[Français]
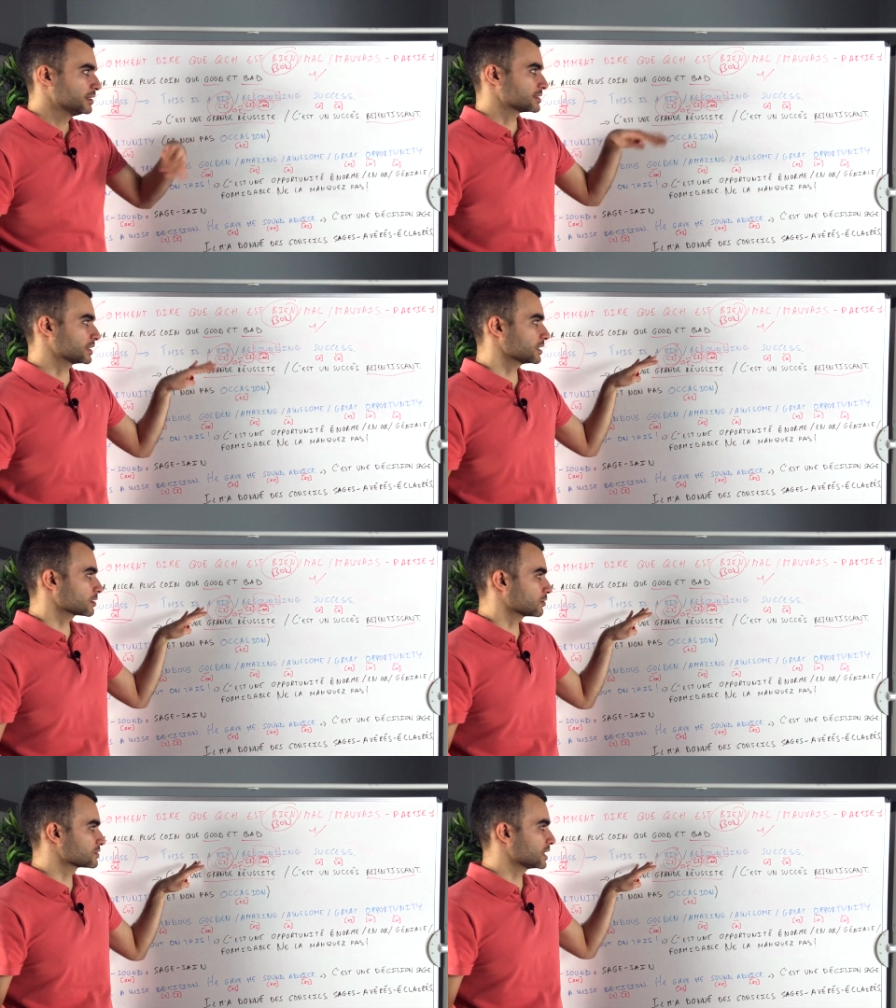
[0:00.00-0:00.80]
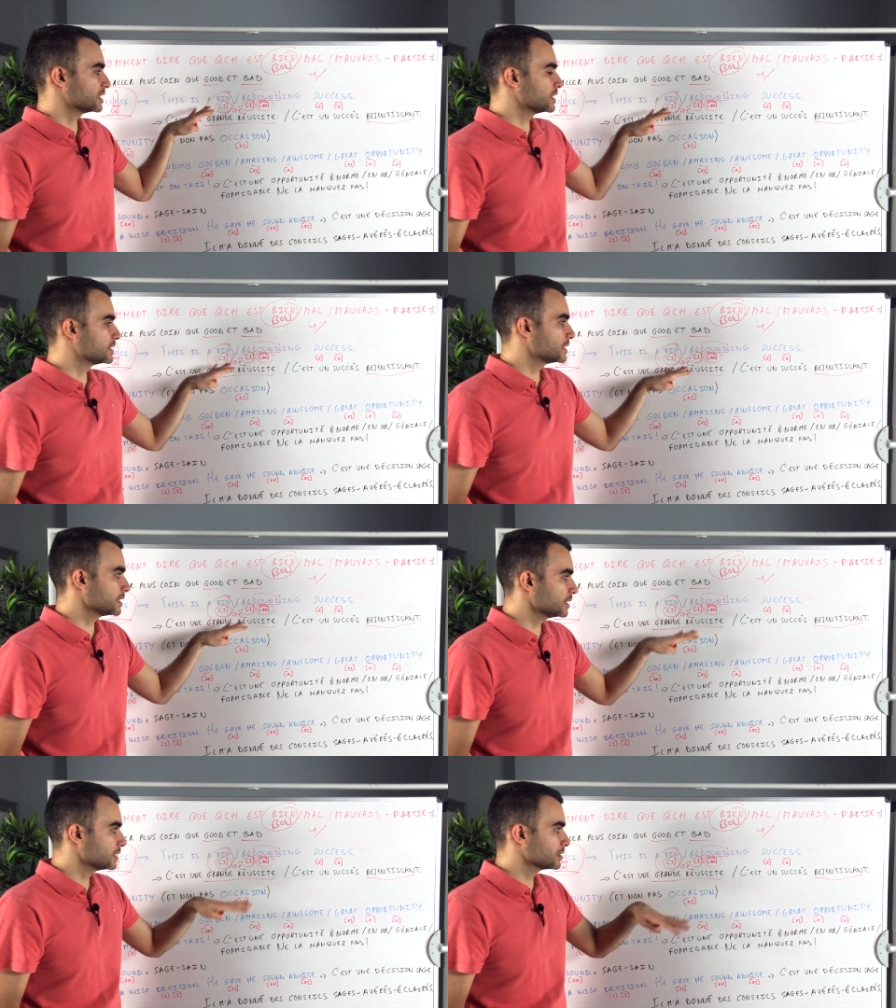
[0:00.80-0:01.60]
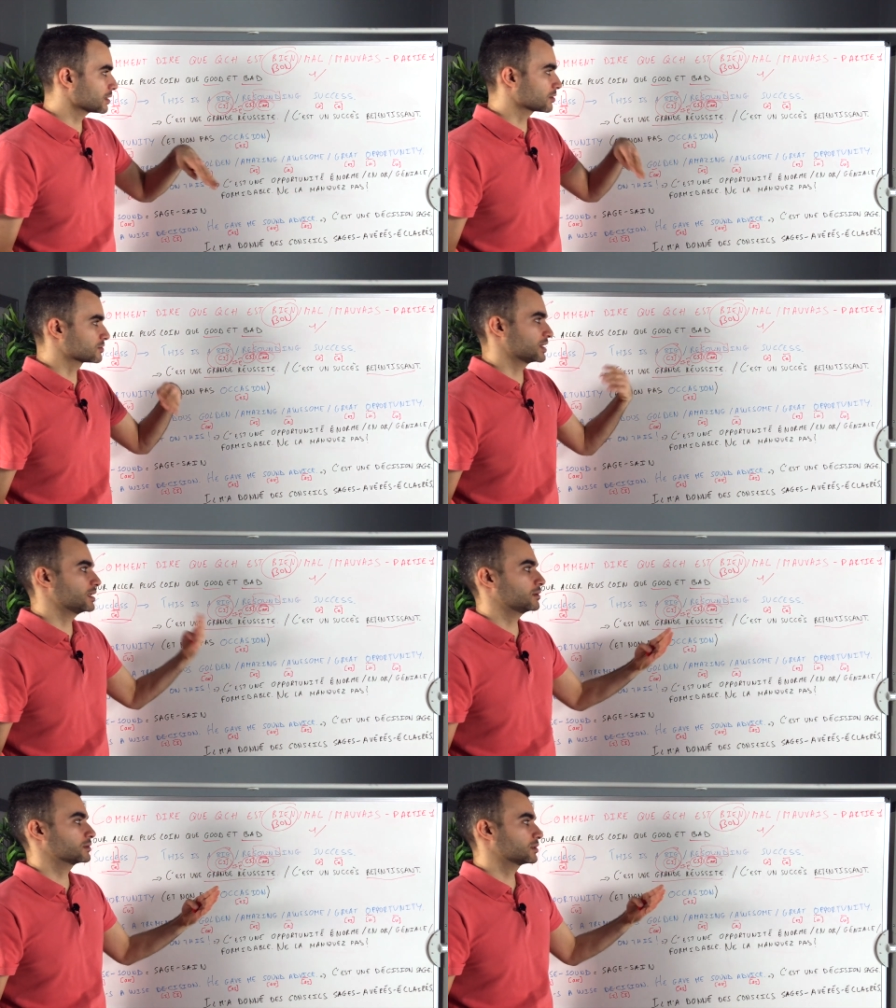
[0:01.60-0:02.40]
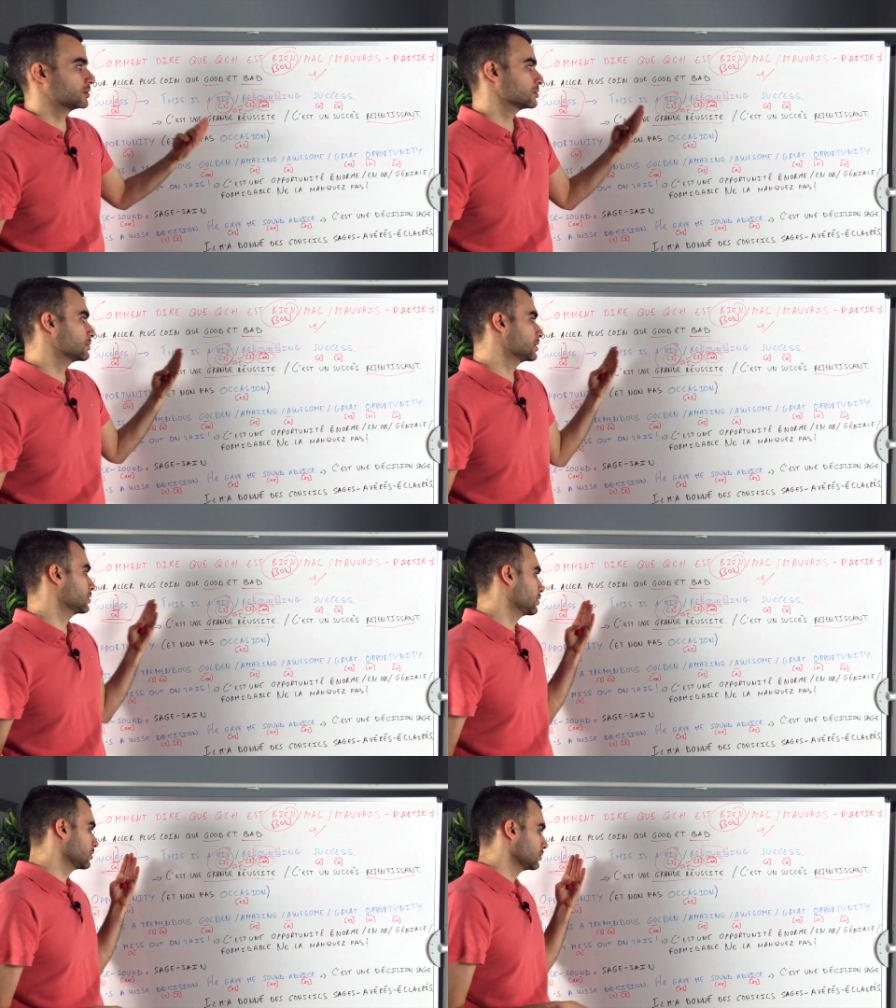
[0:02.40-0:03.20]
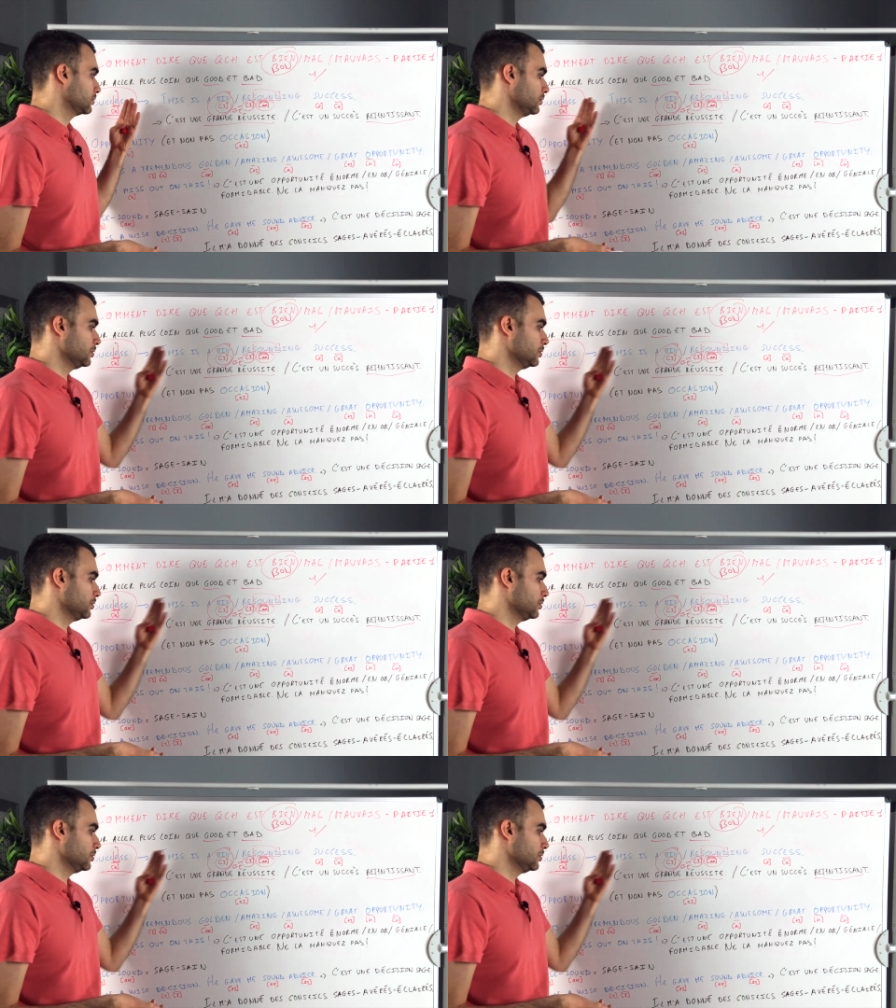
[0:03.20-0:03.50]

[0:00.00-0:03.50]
C'est-à-dire quand vous allez lire, quand vous allez entendre, maintenant,